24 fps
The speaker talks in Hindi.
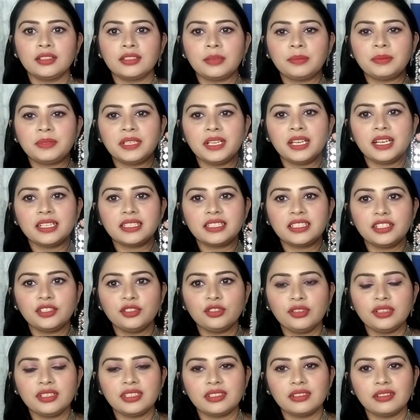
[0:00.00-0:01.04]
सबसे अच्छी
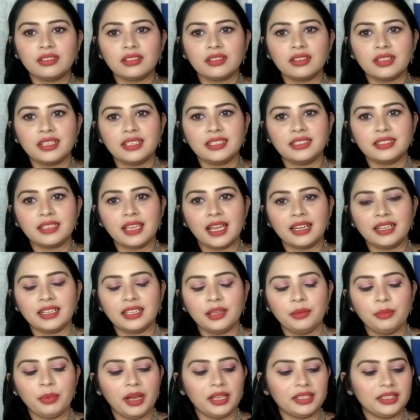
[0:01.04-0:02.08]
जो इस की सेट
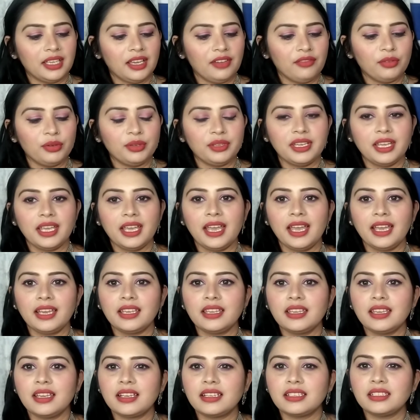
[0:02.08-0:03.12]
की बात है वो ये है
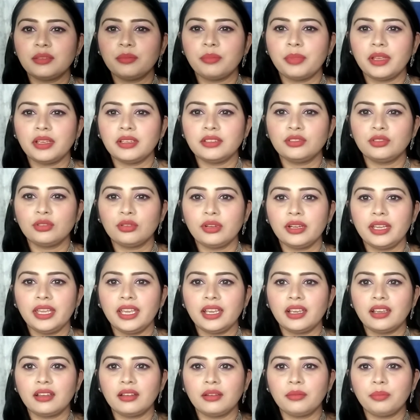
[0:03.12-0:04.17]
कि ये किसी जो
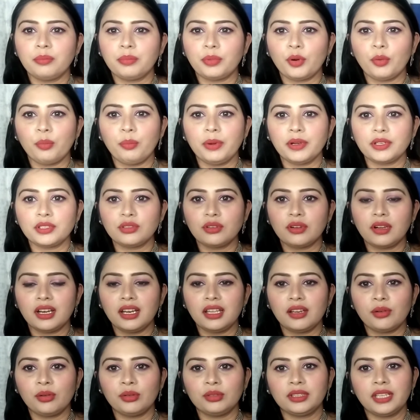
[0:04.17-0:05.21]
एक प्रॉपर जो
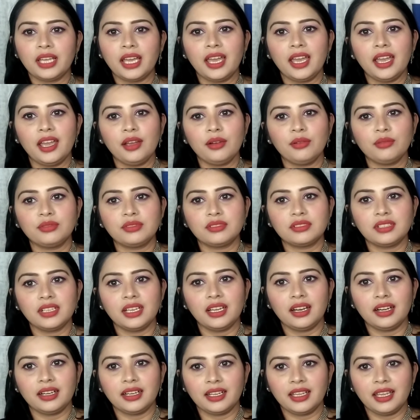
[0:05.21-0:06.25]
कलर होता है उससे
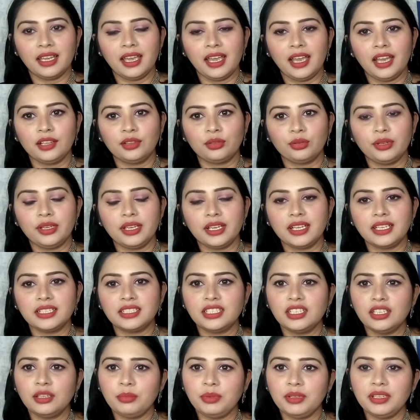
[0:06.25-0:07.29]
हटके है तो ये
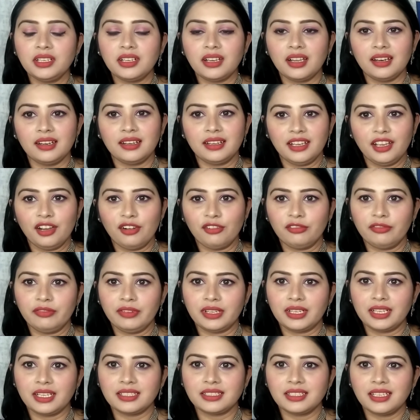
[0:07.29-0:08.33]
किसी भी कलर के
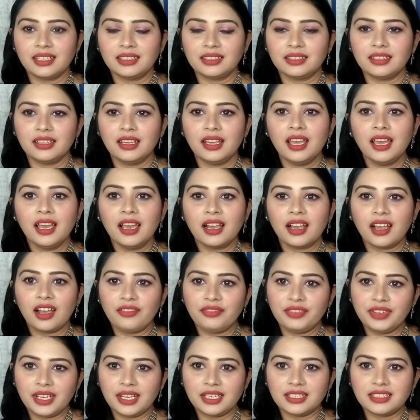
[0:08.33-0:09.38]
आउटफिट के साथ
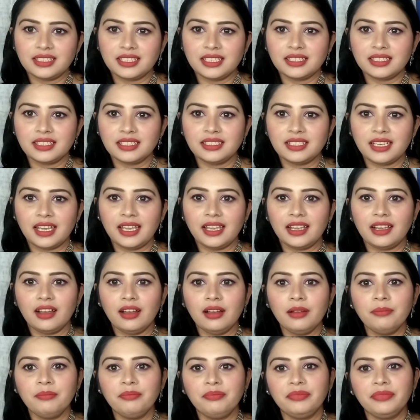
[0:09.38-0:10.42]
काफ़ी अच्छे से
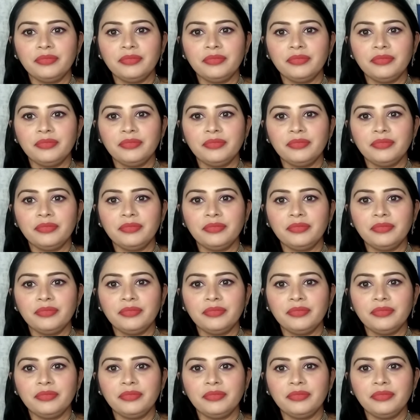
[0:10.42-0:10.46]
जाएगा